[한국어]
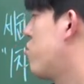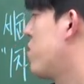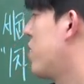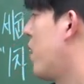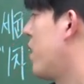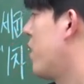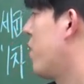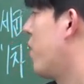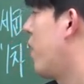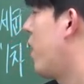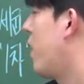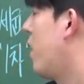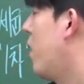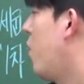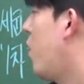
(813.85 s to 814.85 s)
준다는 거야
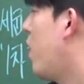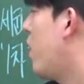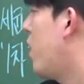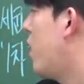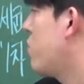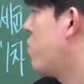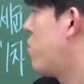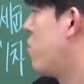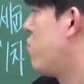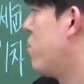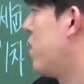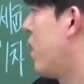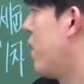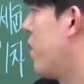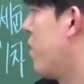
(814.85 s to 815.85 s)
황화수를
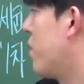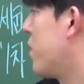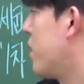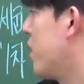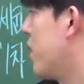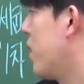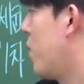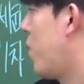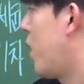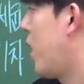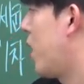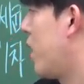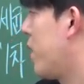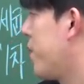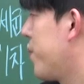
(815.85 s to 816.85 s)
준다는 거지
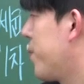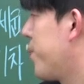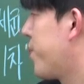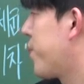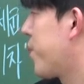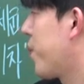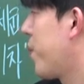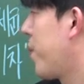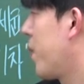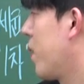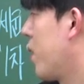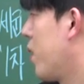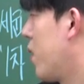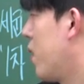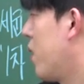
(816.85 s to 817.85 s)
황
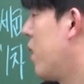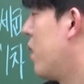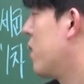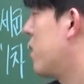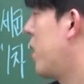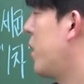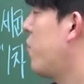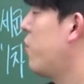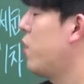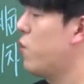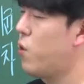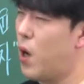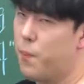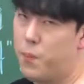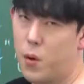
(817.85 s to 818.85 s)

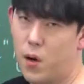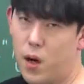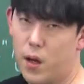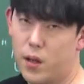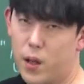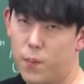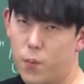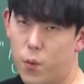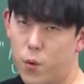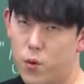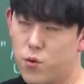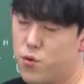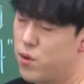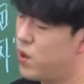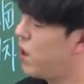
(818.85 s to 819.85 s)
세균은 관벌레한테 뭘
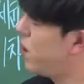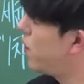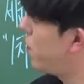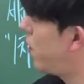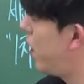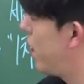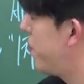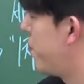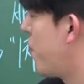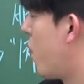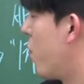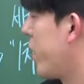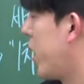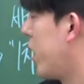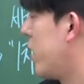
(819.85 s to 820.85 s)
준다는 거야
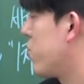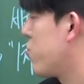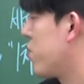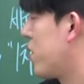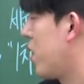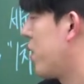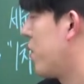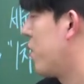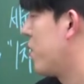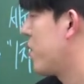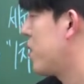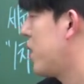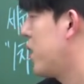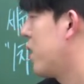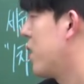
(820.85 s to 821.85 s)
먹이를 준다는
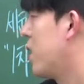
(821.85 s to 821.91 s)
거지